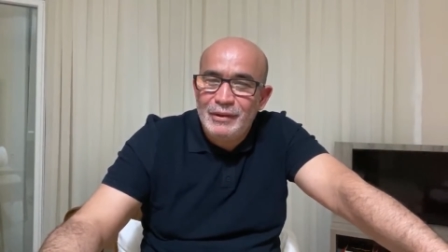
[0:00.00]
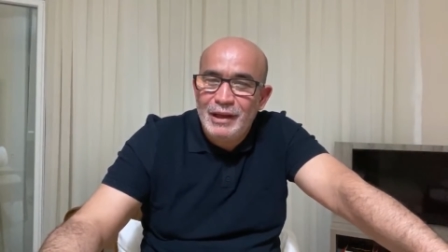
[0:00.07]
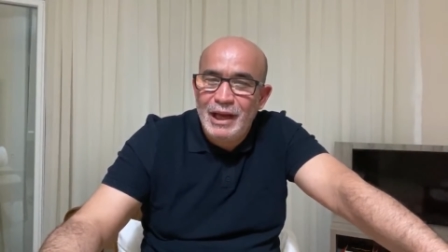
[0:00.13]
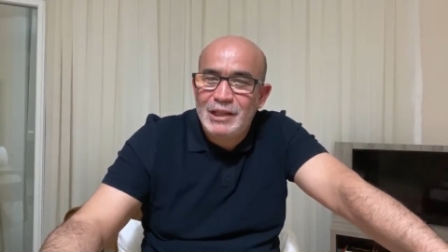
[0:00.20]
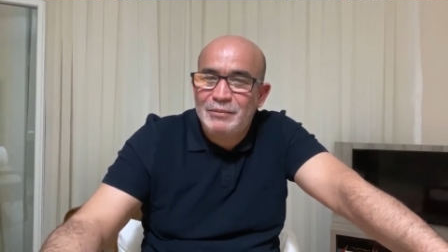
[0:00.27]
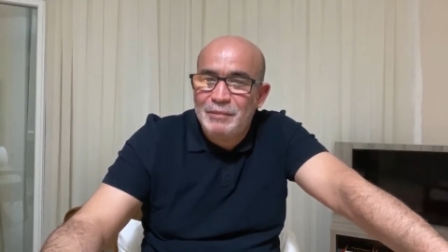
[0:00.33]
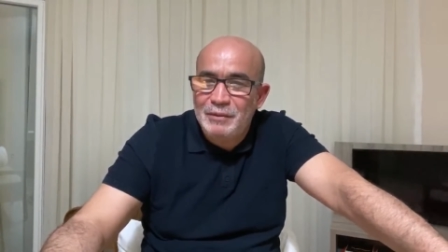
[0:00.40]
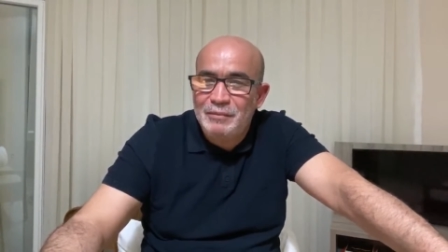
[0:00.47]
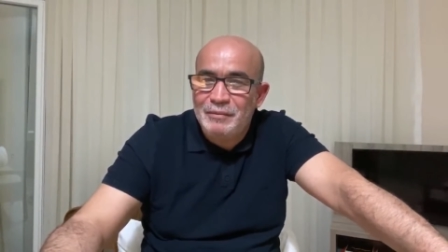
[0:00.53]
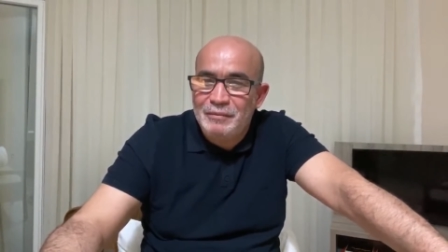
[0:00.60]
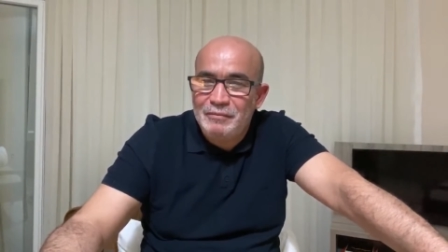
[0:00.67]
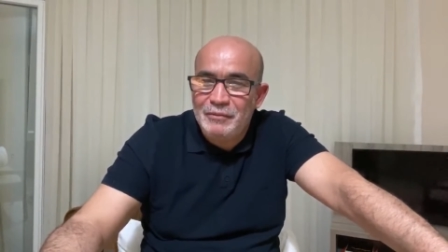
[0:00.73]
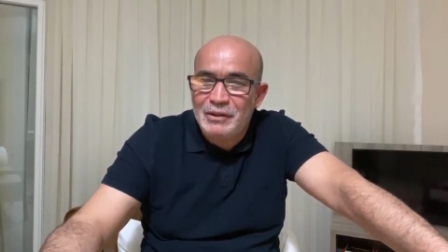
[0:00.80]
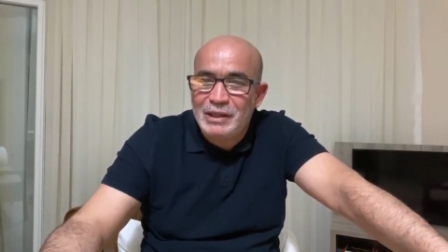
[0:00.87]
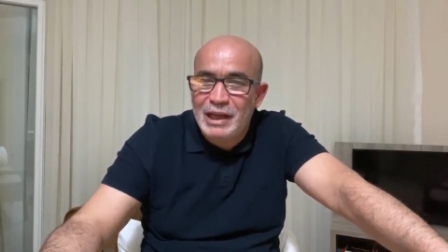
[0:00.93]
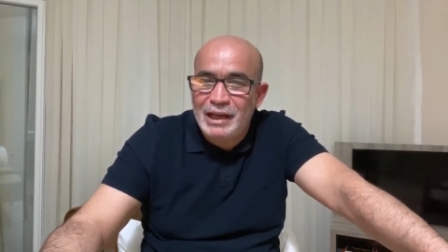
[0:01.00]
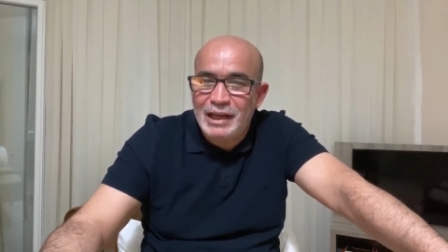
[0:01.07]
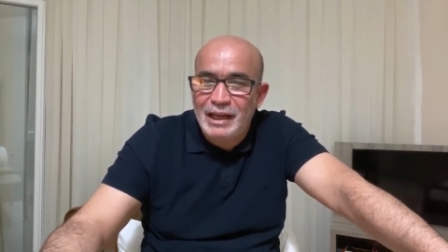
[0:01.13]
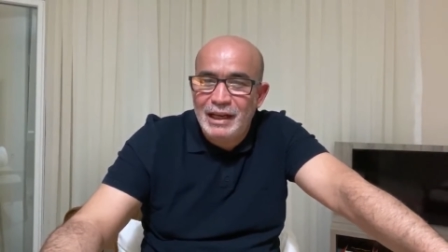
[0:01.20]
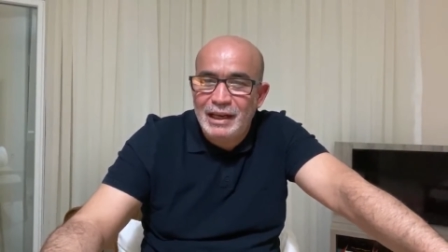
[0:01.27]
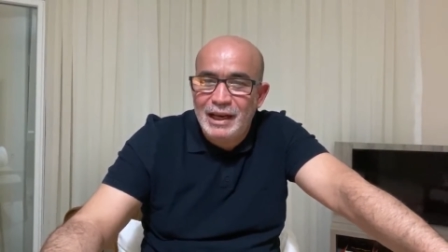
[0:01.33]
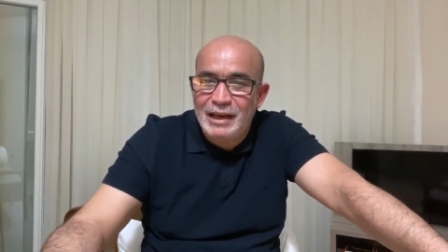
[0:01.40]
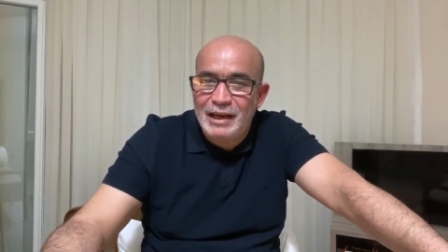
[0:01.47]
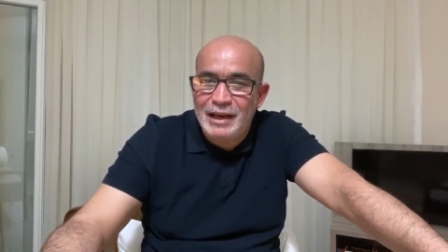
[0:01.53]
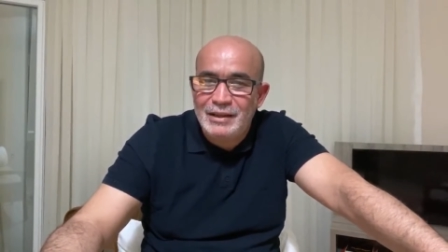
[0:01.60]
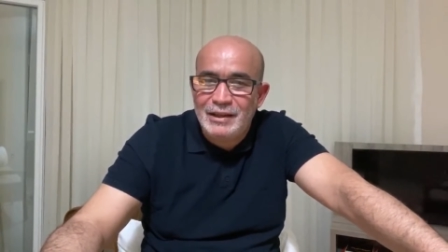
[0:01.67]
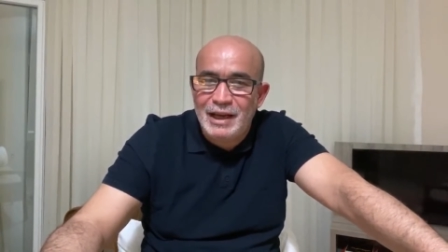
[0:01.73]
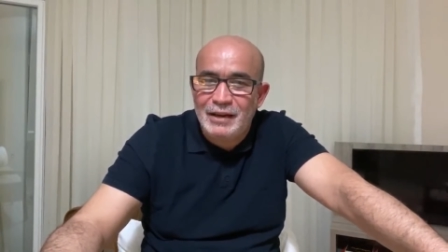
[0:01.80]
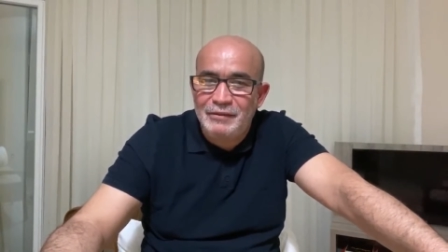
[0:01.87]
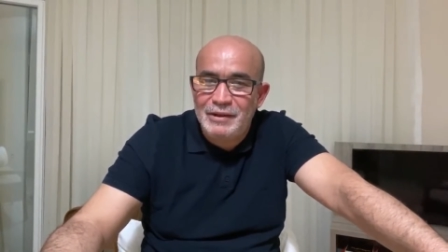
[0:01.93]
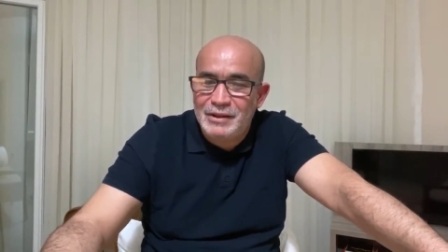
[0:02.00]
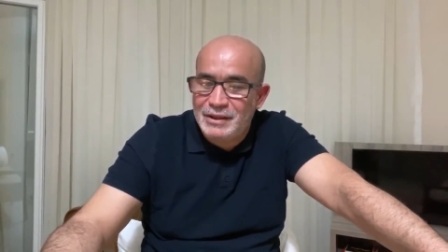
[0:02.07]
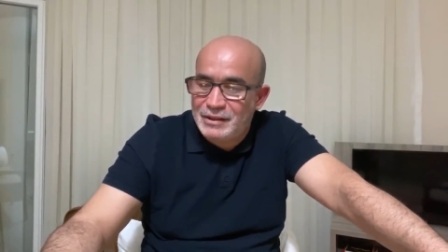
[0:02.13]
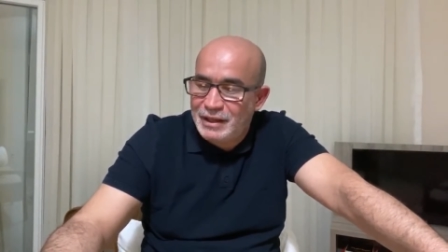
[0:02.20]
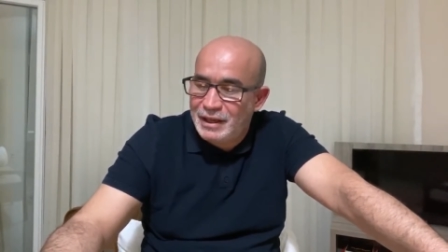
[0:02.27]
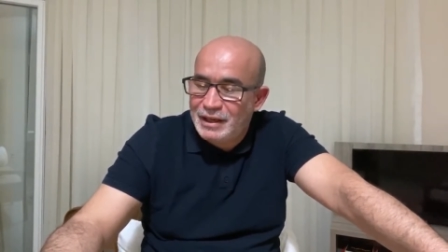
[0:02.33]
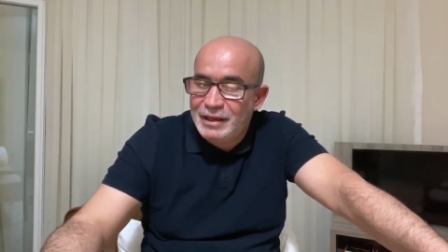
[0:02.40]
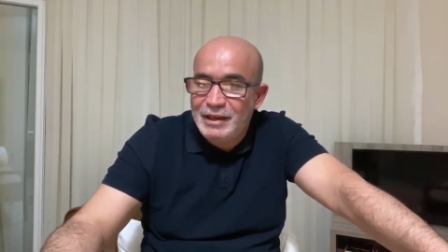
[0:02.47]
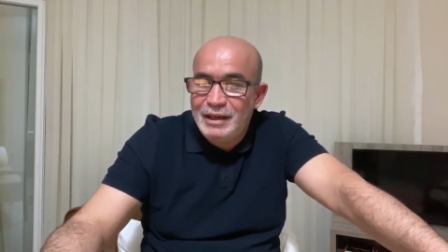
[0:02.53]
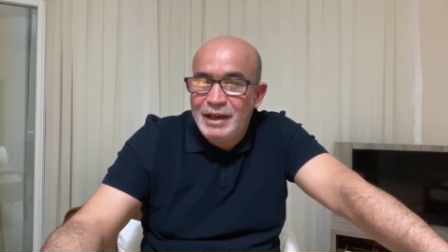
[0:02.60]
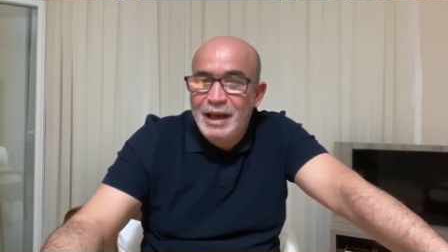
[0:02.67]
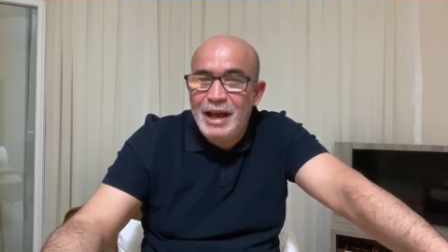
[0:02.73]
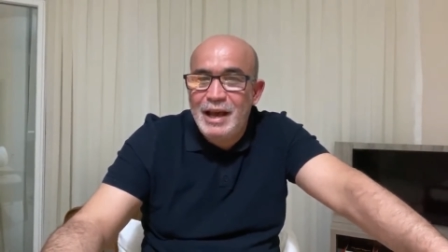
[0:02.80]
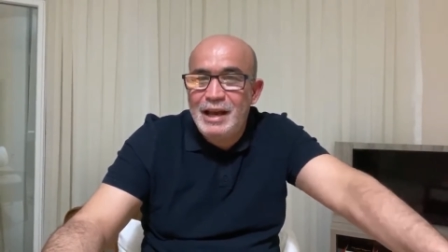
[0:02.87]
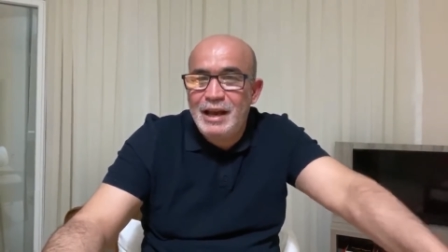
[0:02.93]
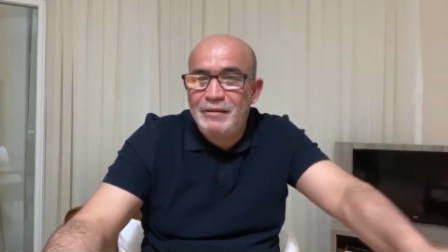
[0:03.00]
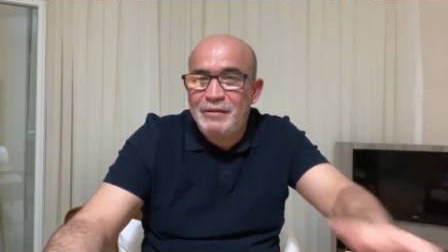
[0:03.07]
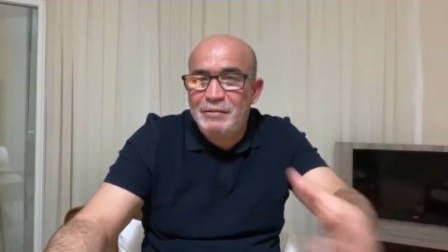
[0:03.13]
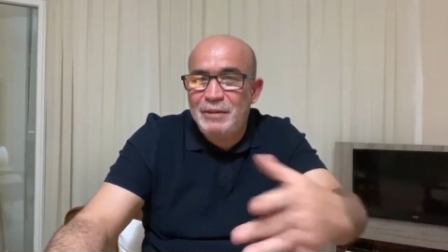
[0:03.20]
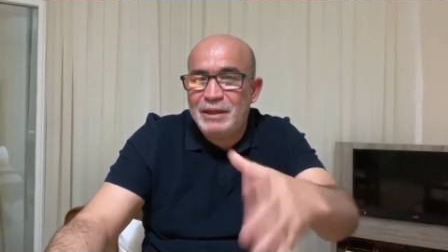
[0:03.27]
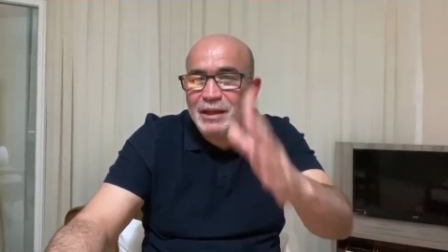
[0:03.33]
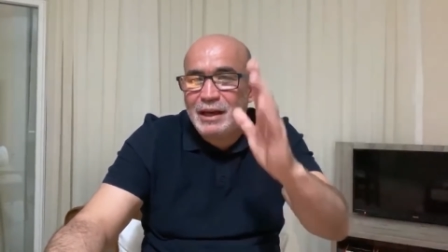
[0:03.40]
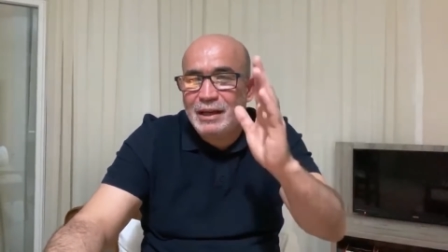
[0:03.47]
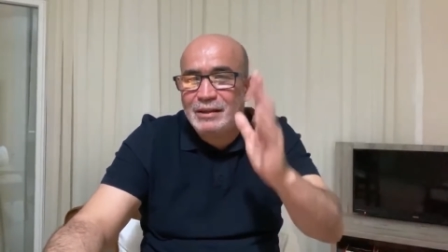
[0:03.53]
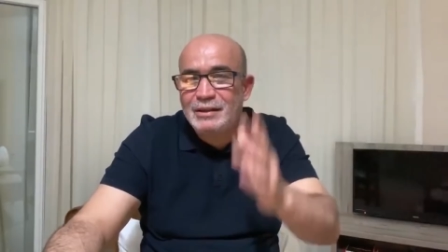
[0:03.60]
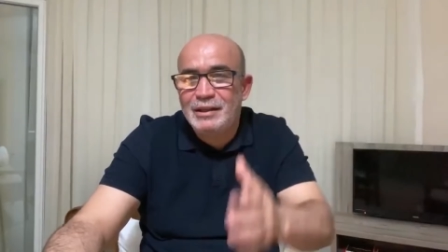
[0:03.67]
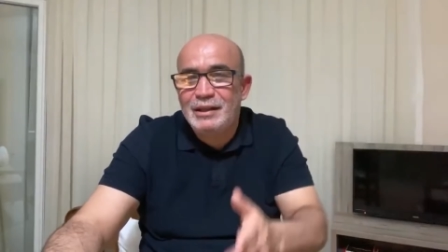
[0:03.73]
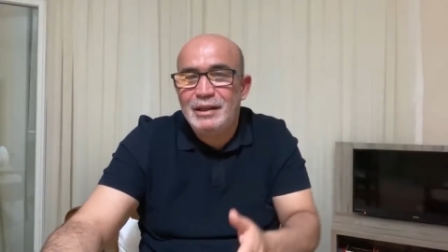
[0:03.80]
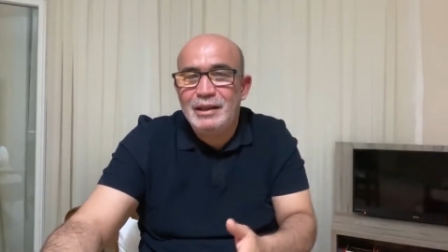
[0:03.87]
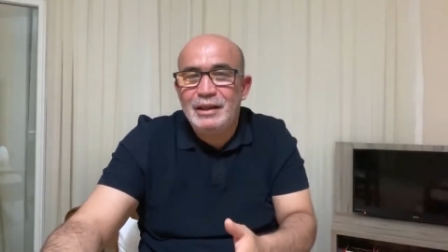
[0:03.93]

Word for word: حسب المطلعين على الاسعار في الجزائر الاف المترات